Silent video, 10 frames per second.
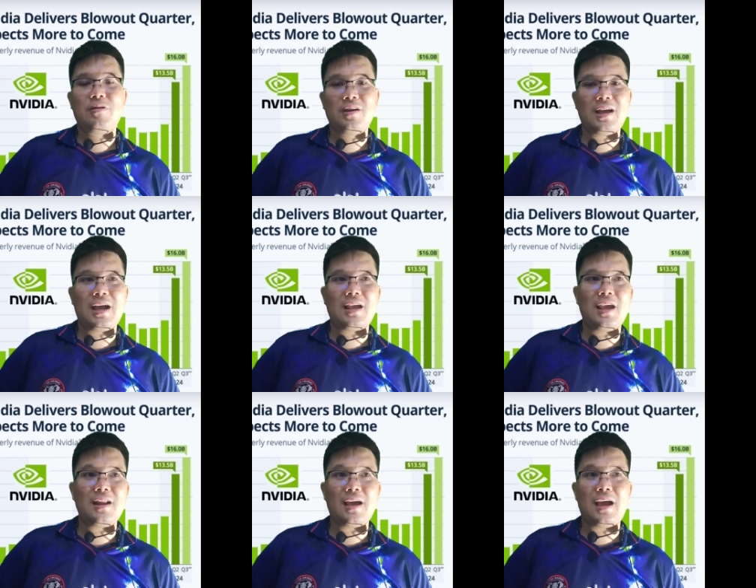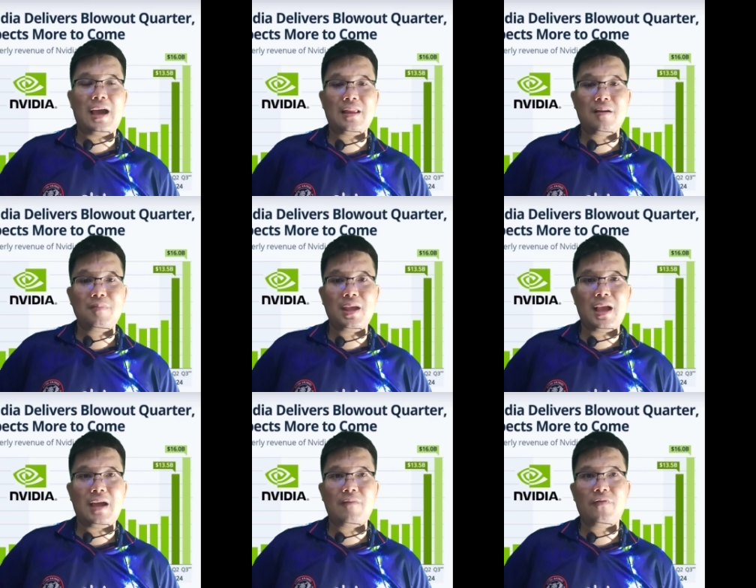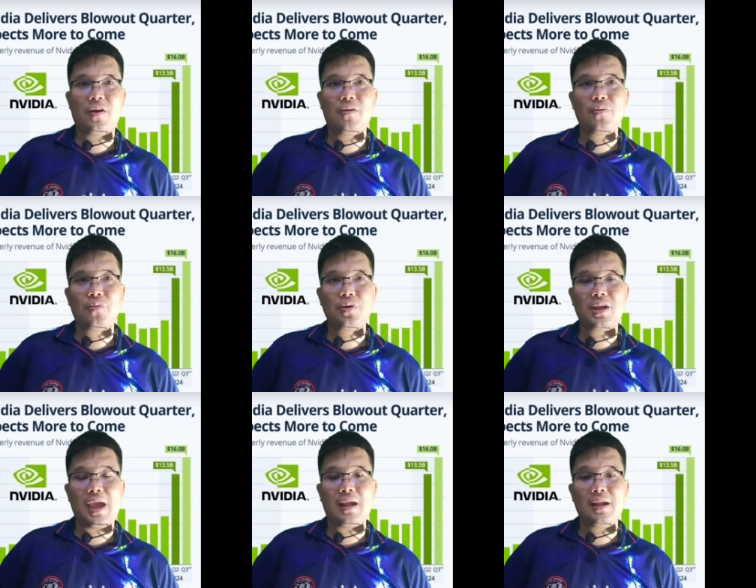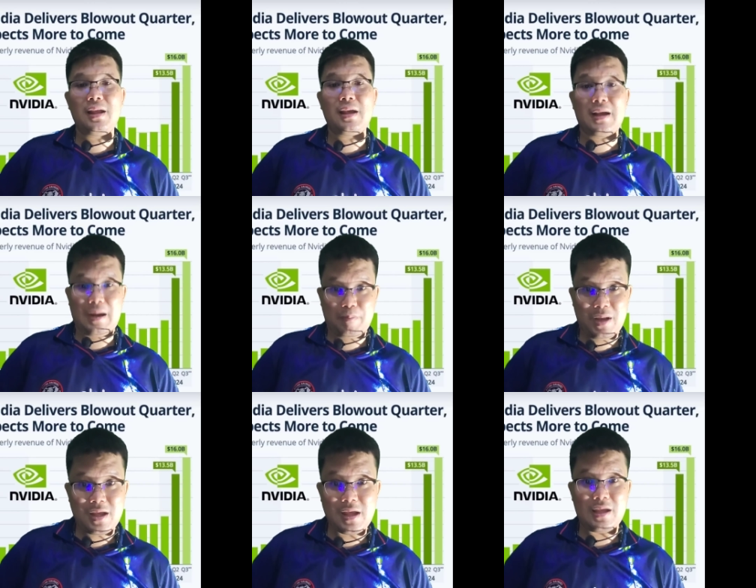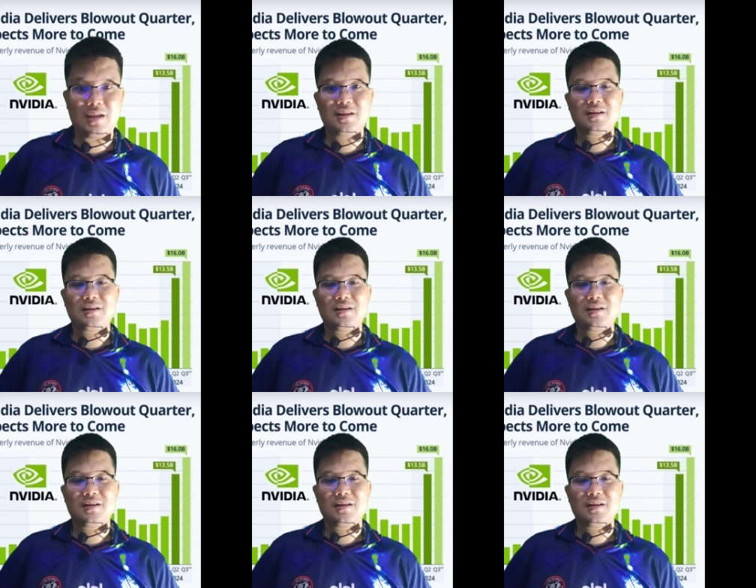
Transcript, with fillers: ซึ่ง Kraken เนี่ยอาจจะมีการฟ้องคุณแกรี่กลับได้อีก